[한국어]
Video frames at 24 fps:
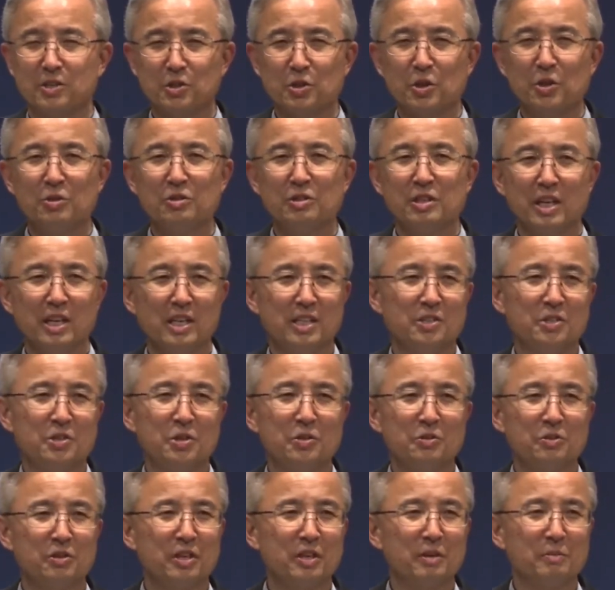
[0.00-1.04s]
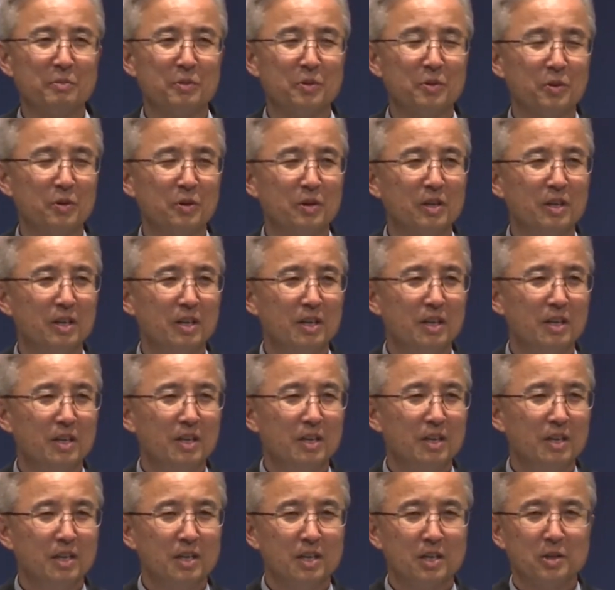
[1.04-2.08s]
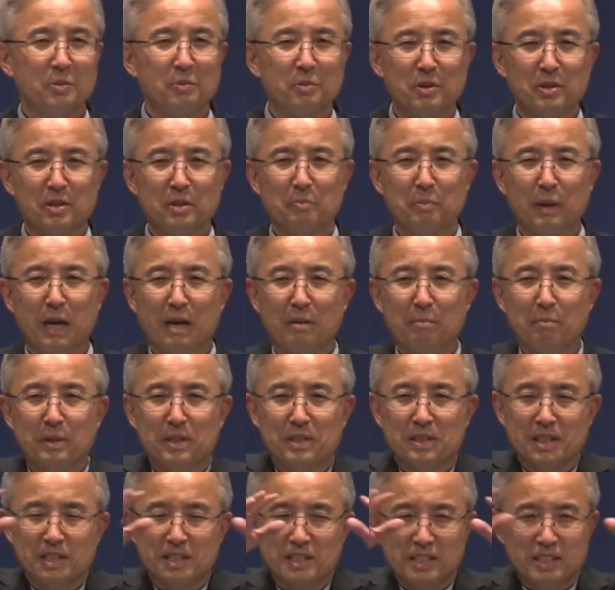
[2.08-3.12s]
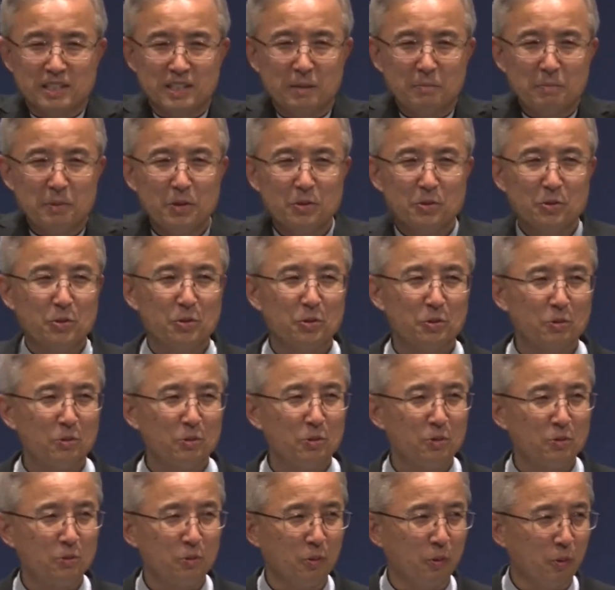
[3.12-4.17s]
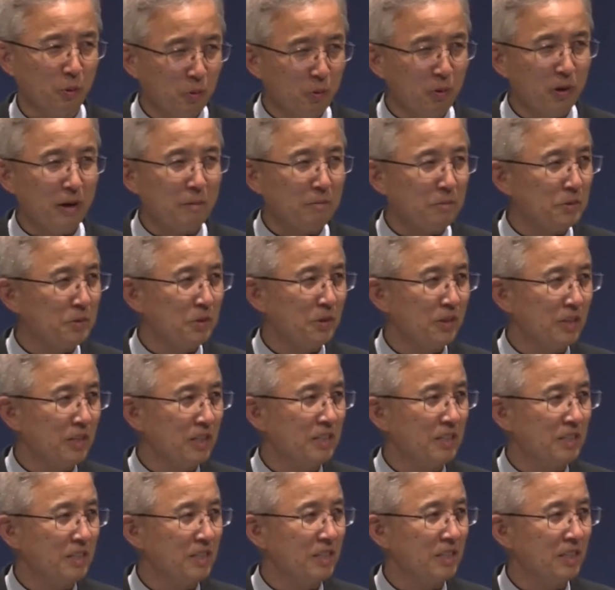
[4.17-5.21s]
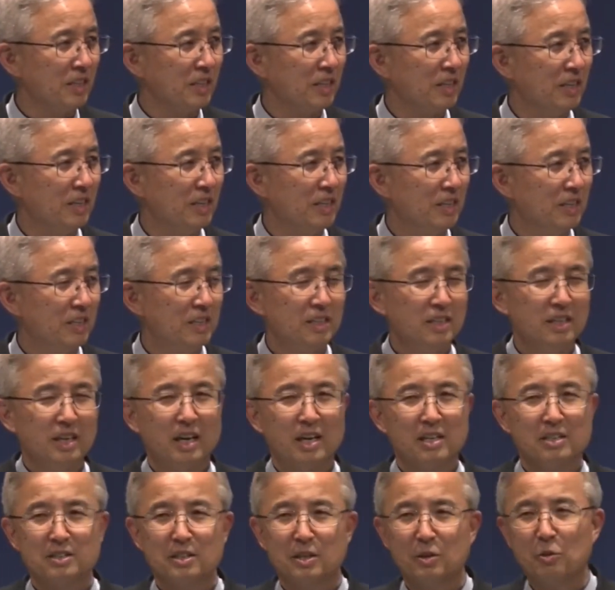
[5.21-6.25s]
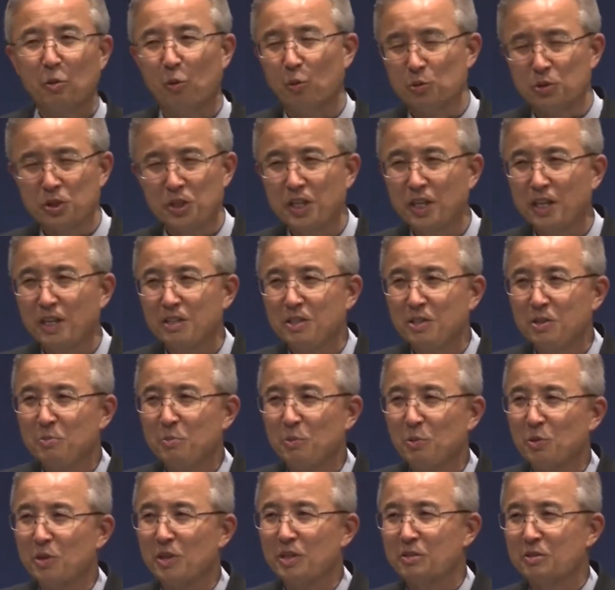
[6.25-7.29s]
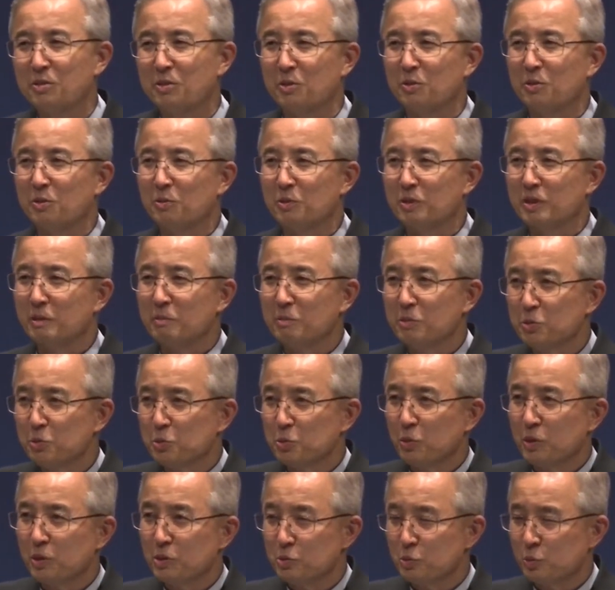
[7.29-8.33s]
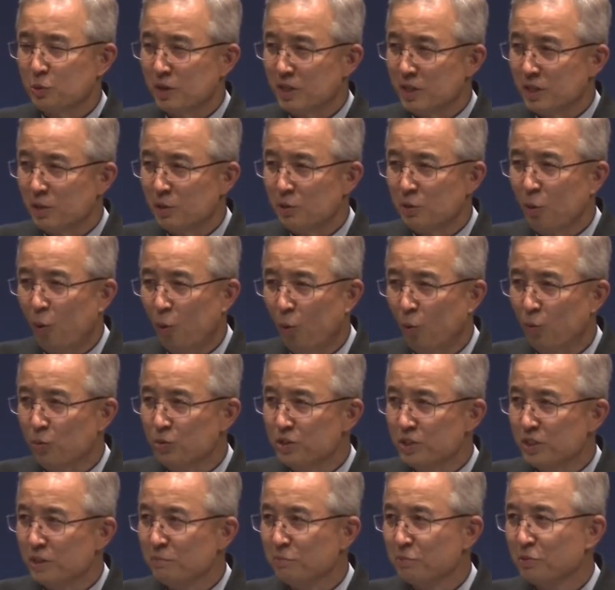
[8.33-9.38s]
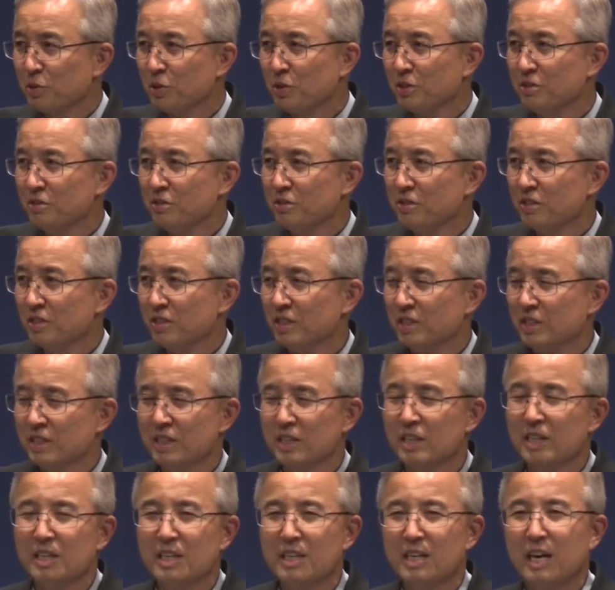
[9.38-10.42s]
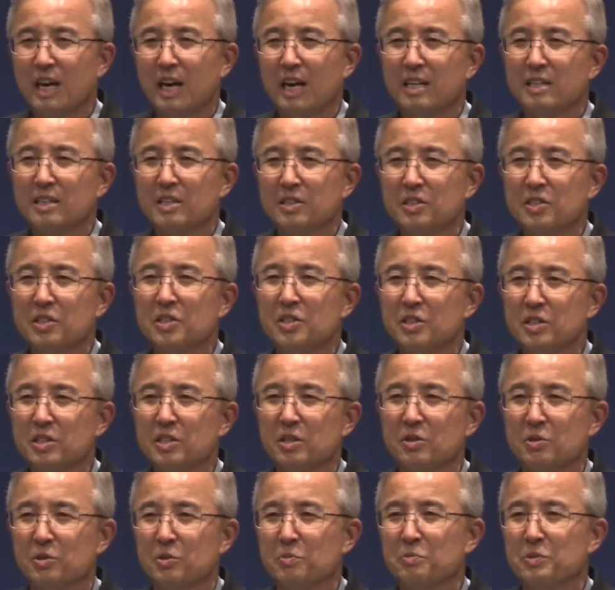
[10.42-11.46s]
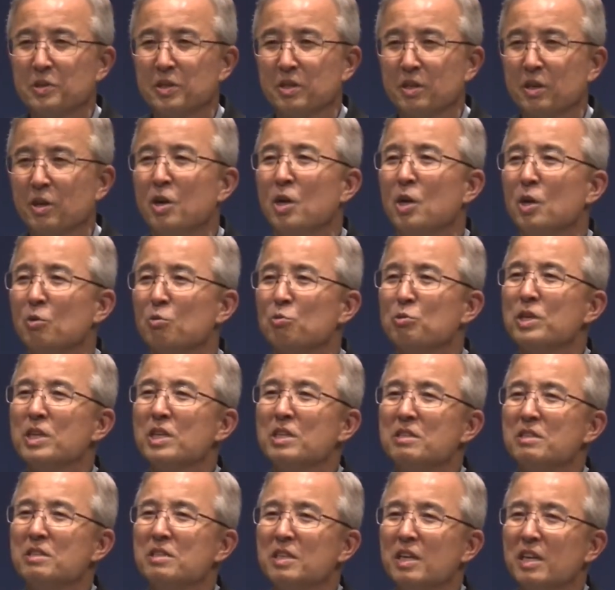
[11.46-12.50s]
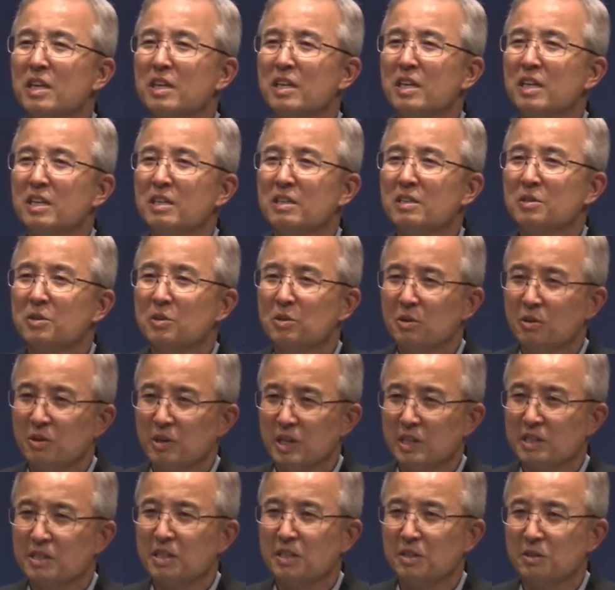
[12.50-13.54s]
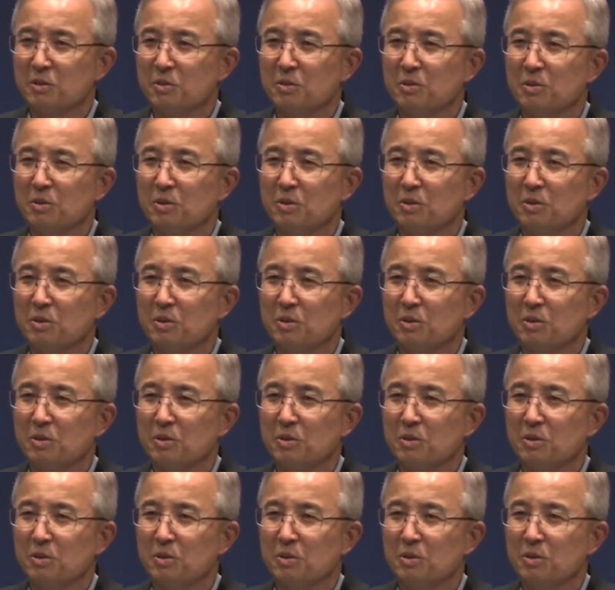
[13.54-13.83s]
천 개, 이천 개 뭐. 그러면 이 방바닥에 이렇게 펼쳐놓고 오고 가면서 하나씩 이렇게 하는 데가 어떻게 하는지 모르겠어요. 그냥 쪼각쪼각 이게 어디에 붙어 있는지 알기 진짜 어렵잖아요. 우리 인생이 그런 것 같아요.